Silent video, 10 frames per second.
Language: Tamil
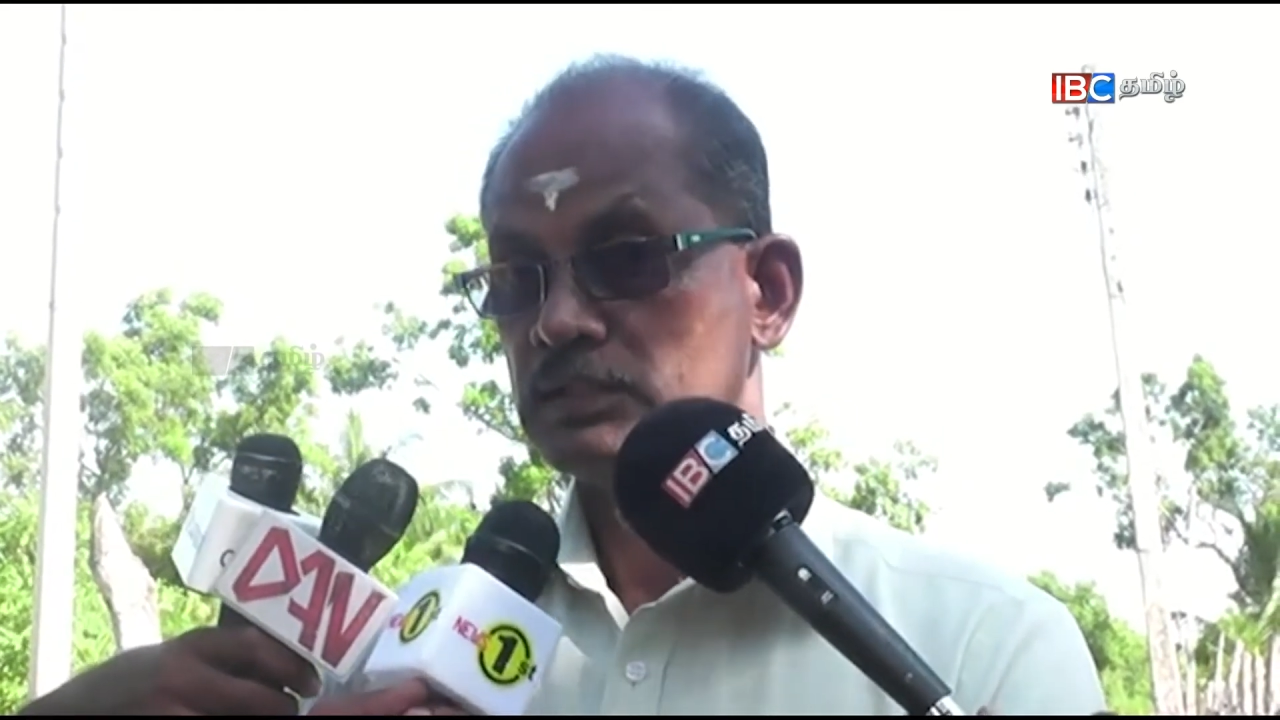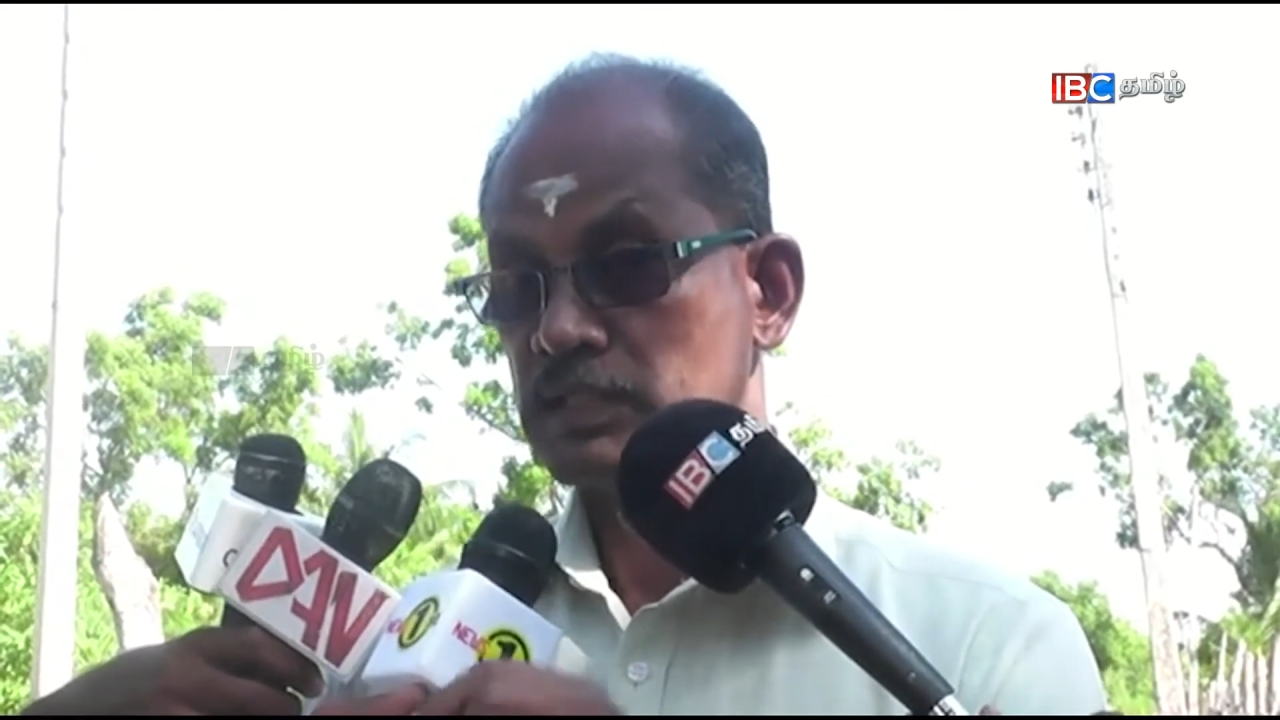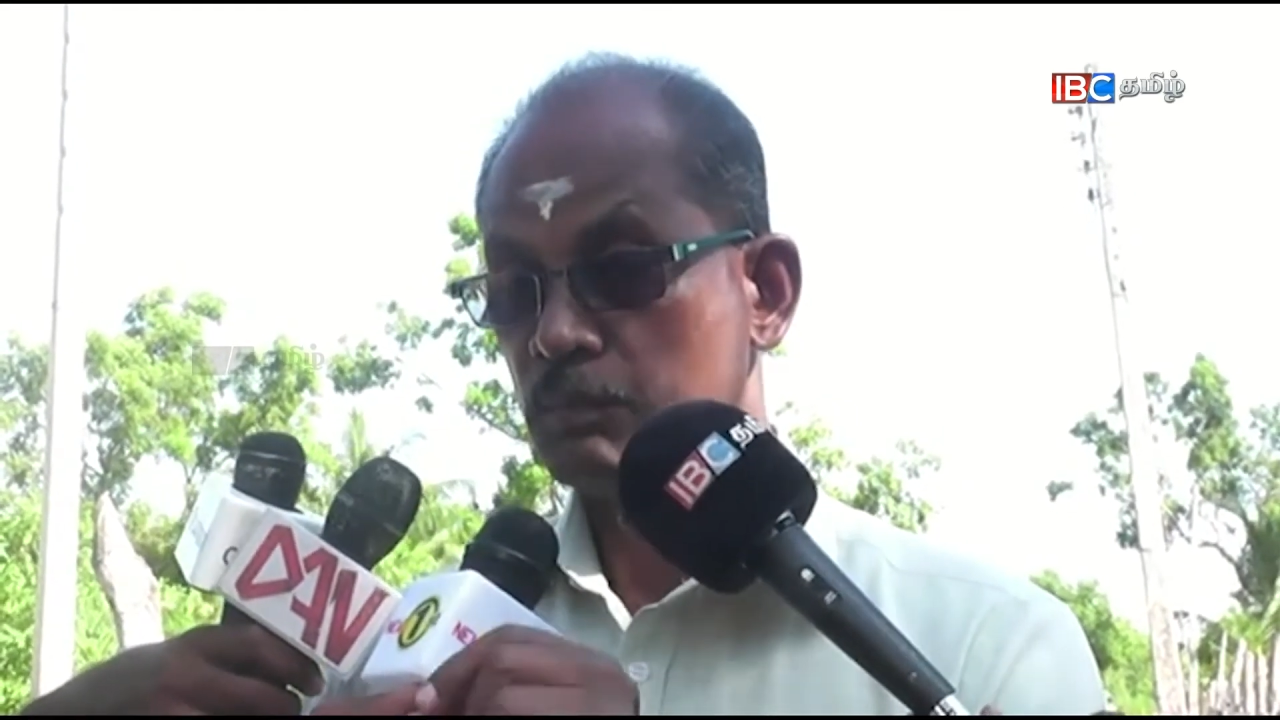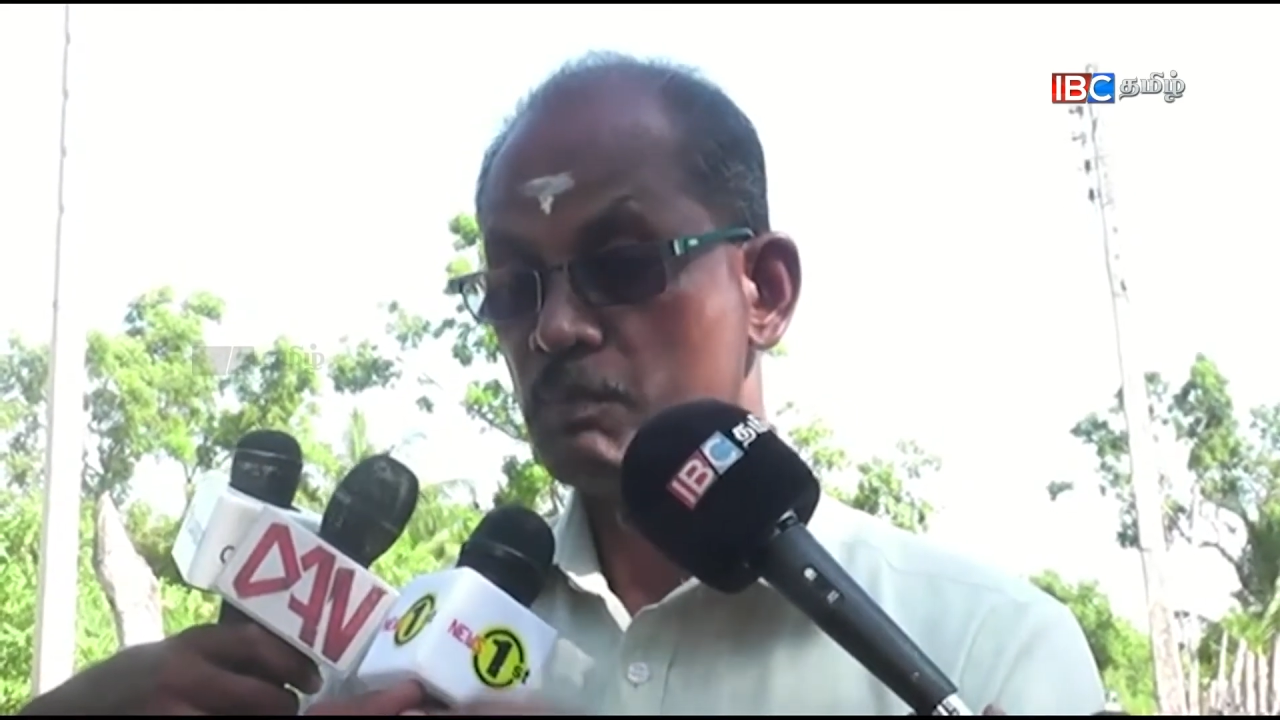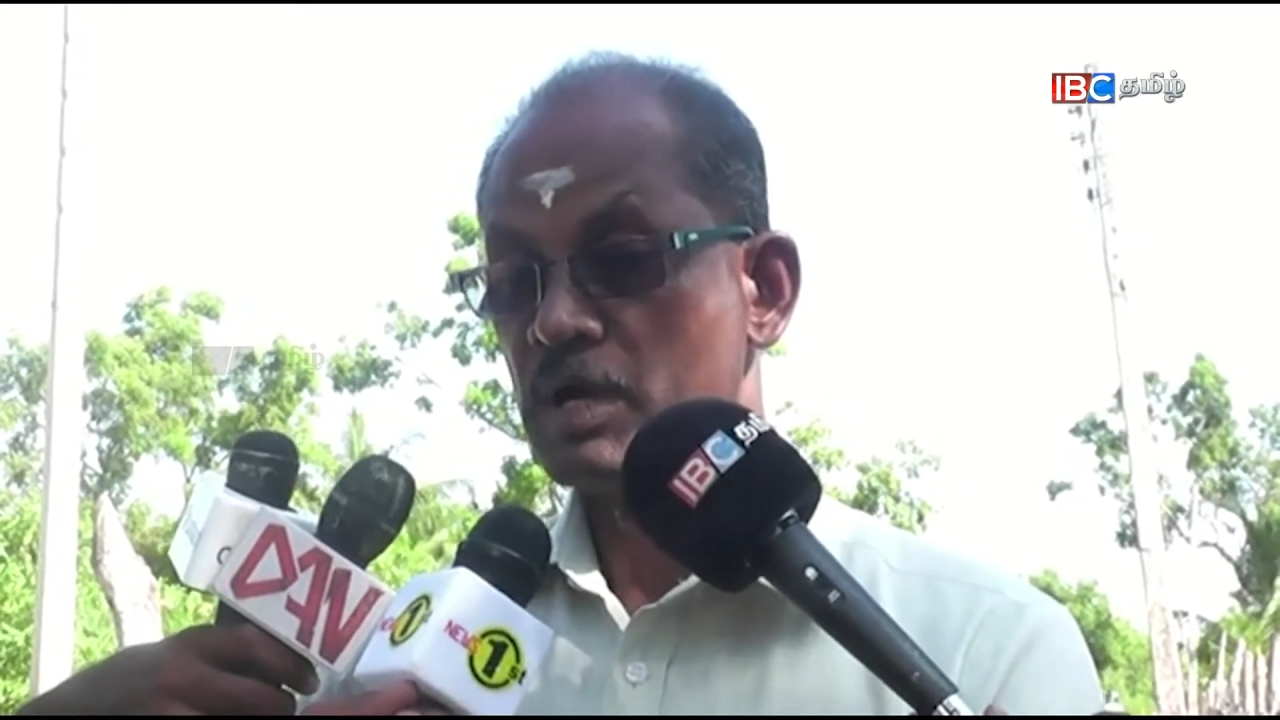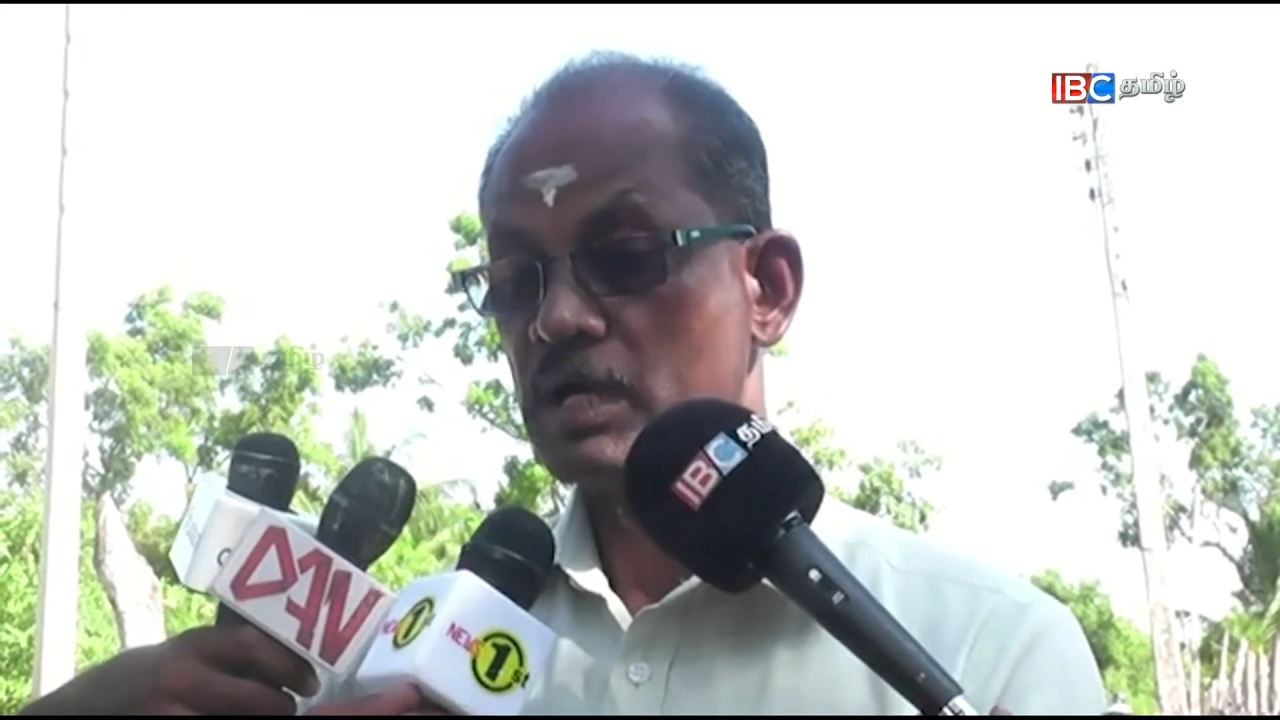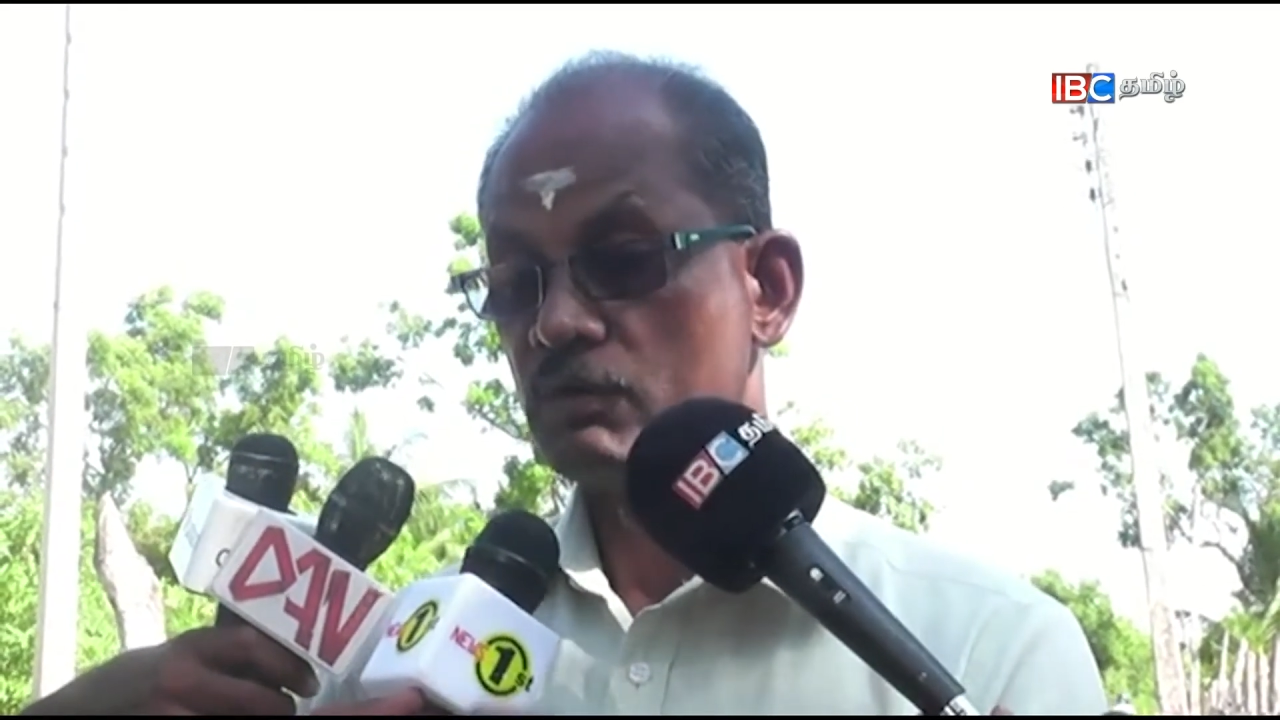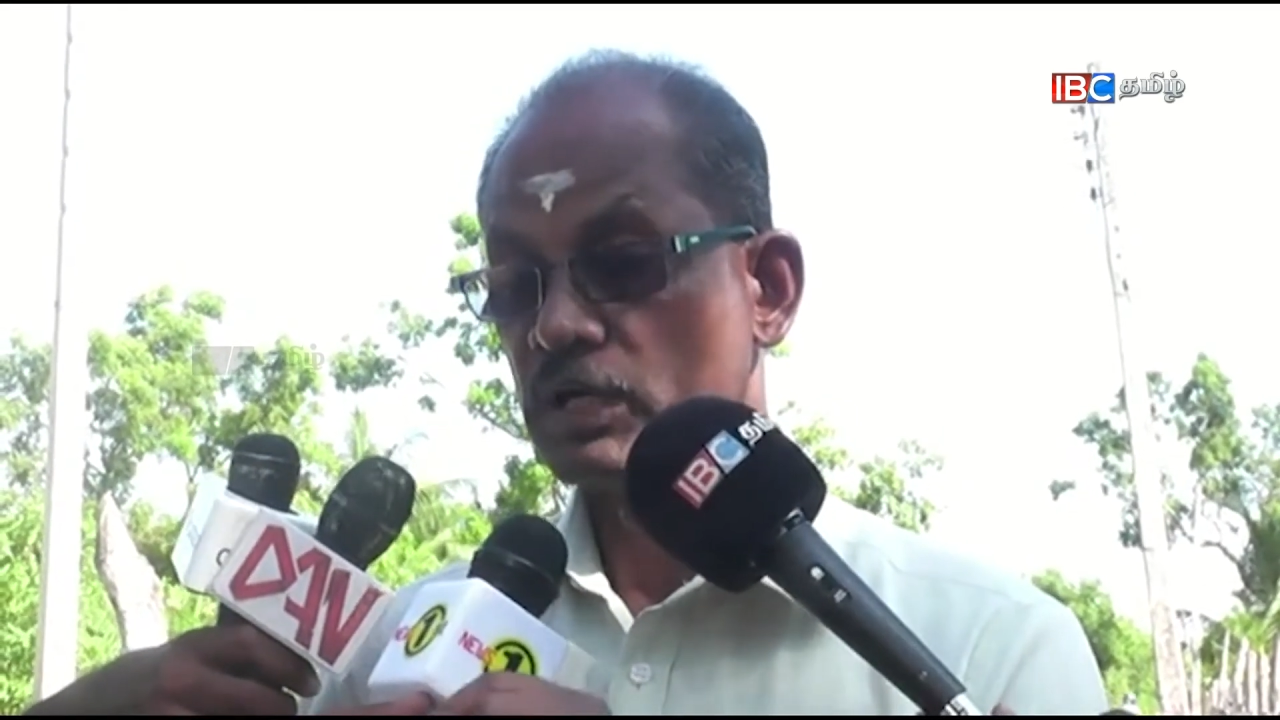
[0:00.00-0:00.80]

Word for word: சமமாக